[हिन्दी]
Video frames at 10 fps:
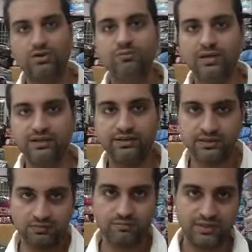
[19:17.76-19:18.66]
और मिलेंगी
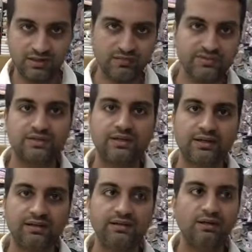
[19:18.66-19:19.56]
जब आप यहाँ विज़िट
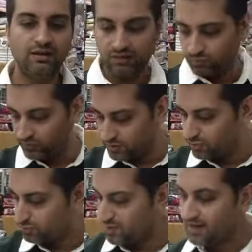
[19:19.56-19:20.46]
करेंगे मुझे
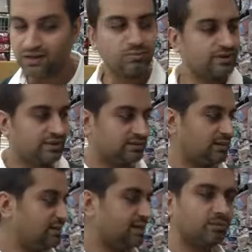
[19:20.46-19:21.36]
जो जो रैंडमली
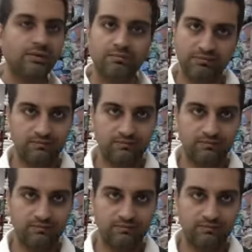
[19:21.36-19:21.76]
दिखता जा रहा है मैं